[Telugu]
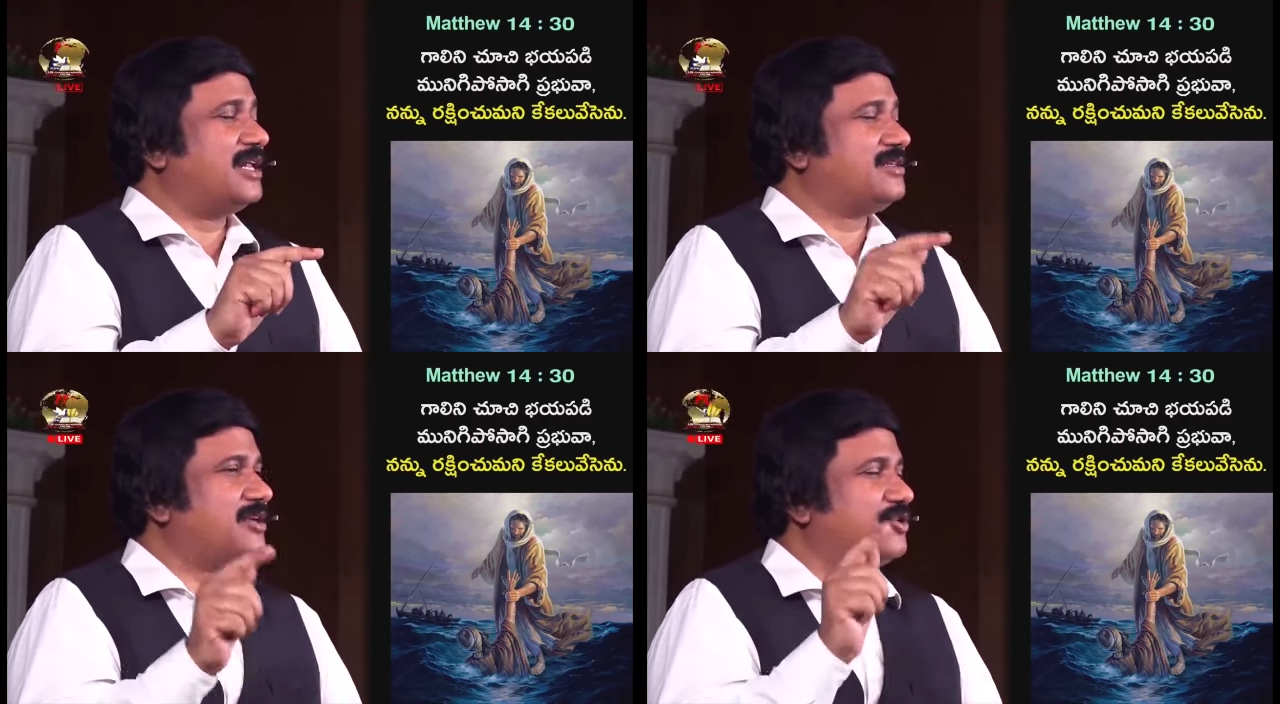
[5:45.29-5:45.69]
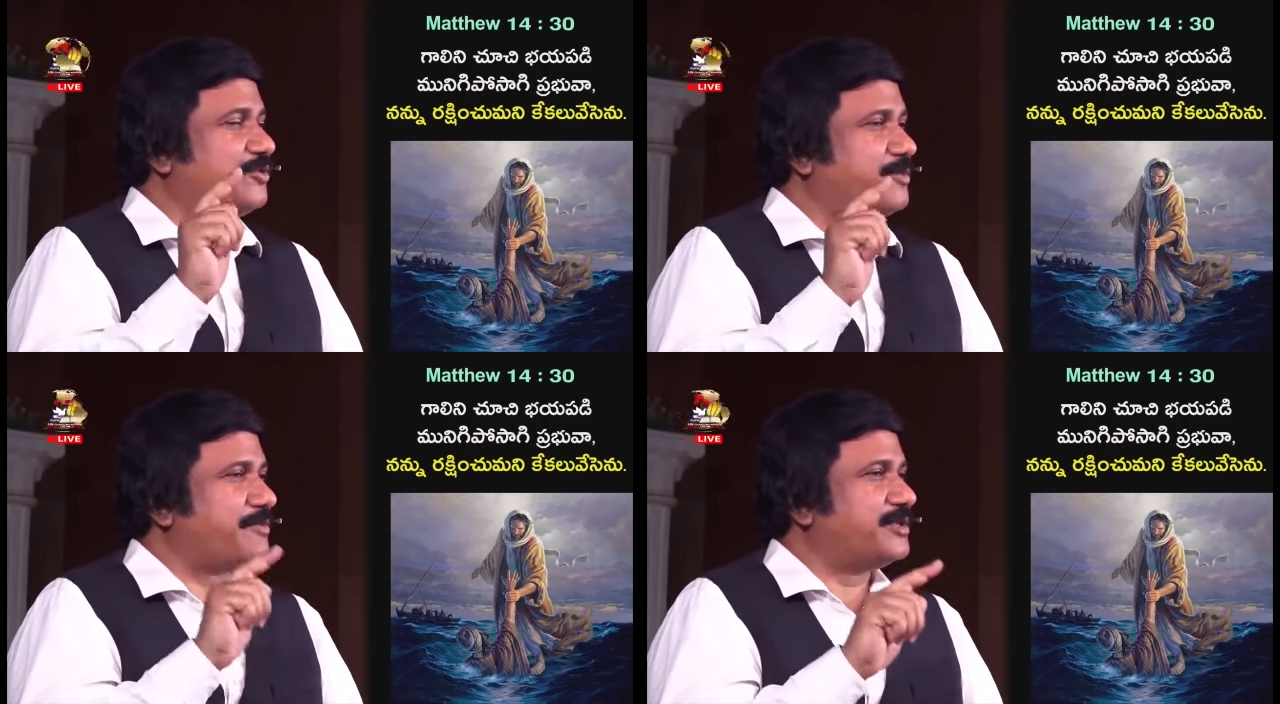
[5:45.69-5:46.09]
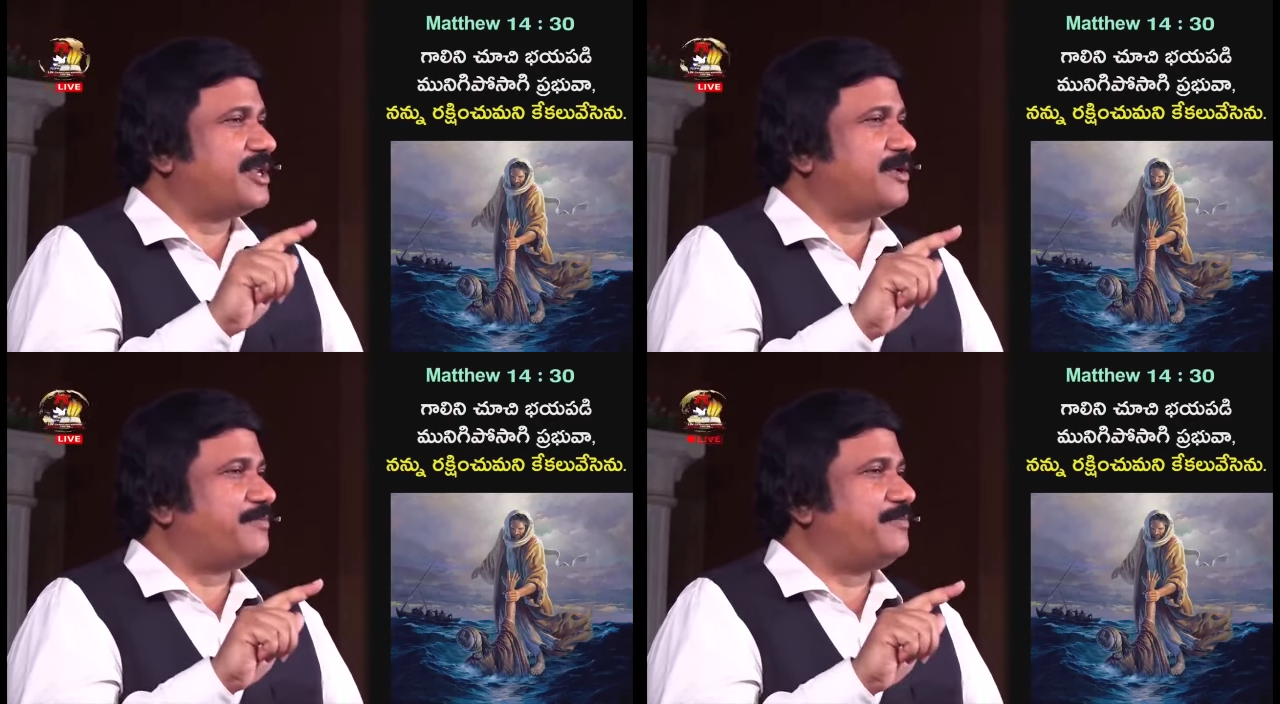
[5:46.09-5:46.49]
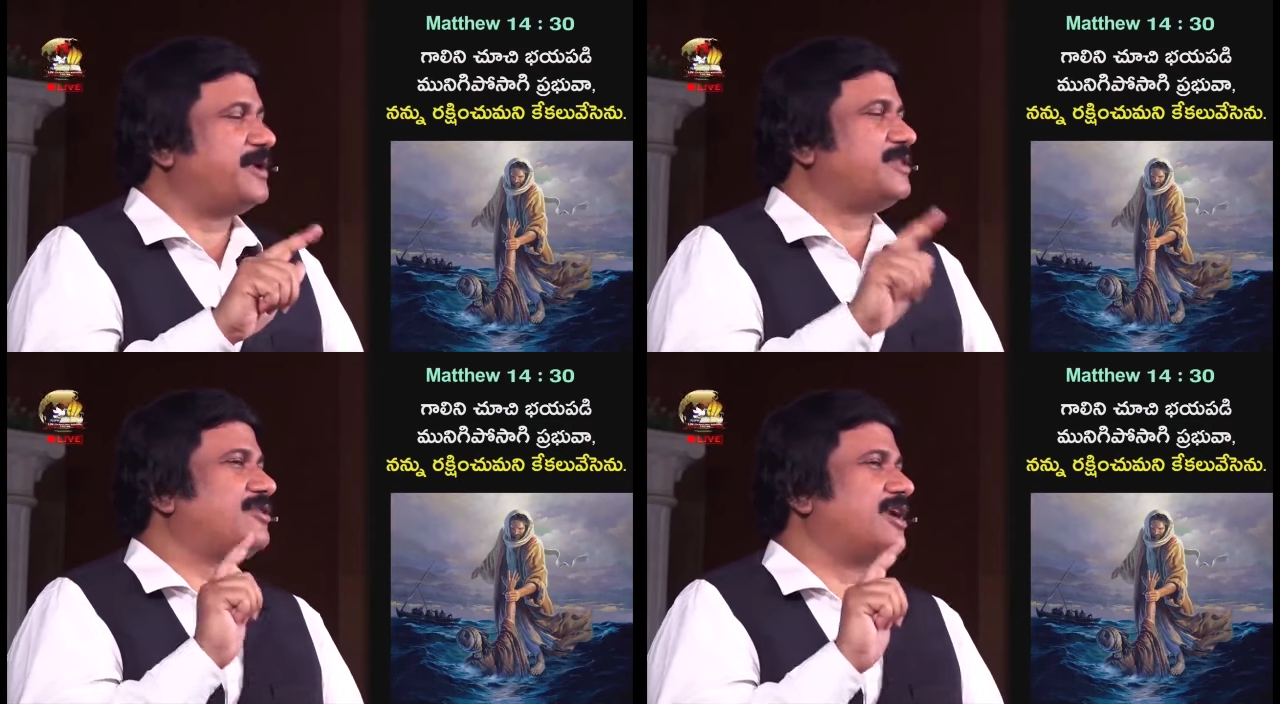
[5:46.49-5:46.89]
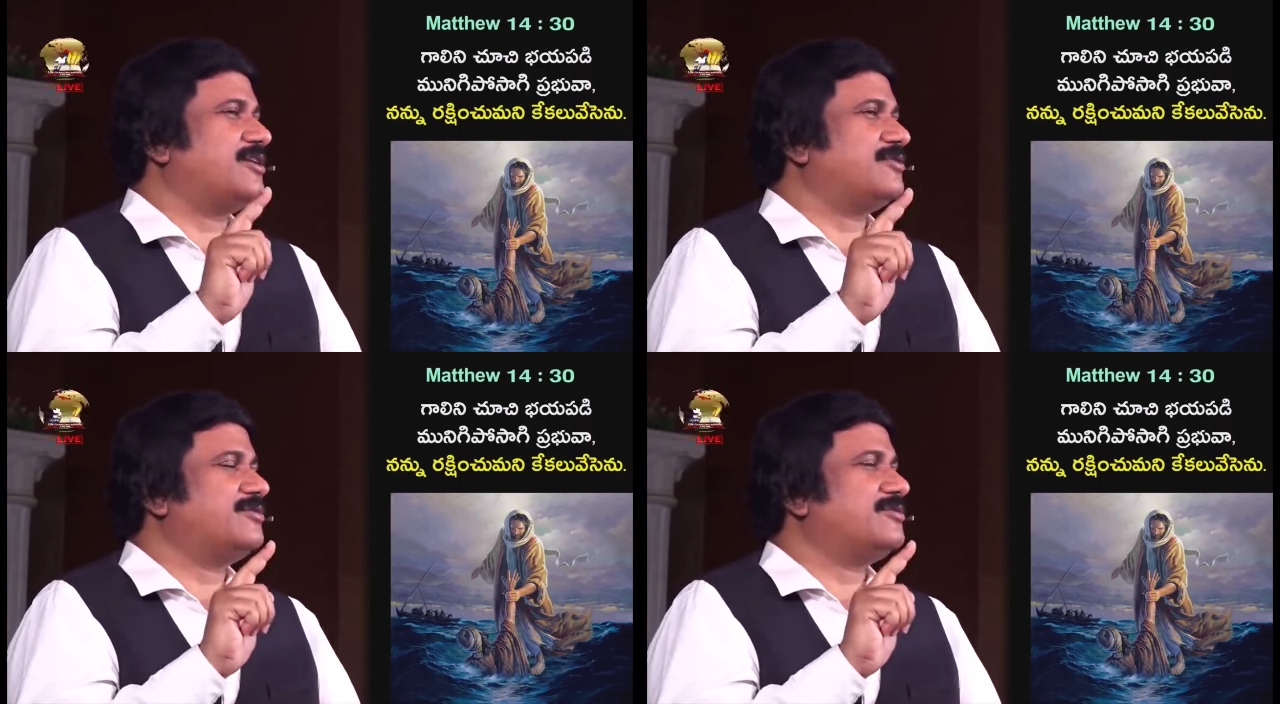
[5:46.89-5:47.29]
అంత కృప పొందిన పేతురు
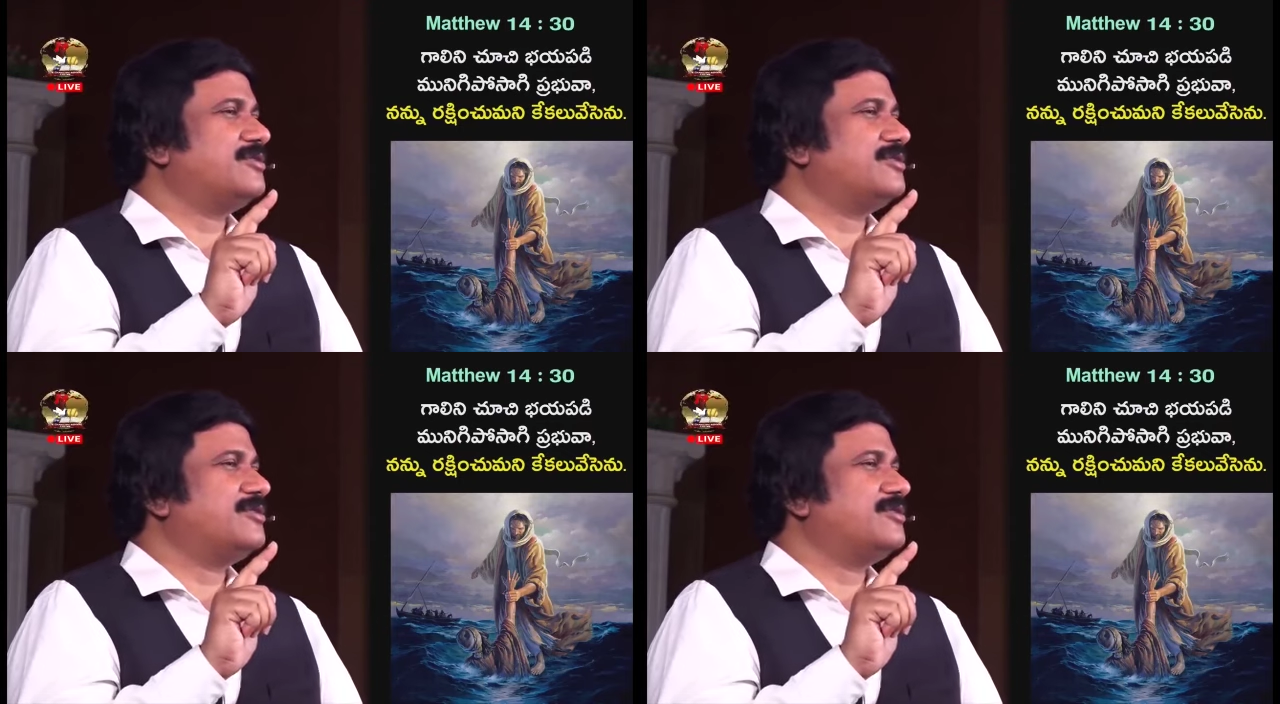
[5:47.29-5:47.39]
గారు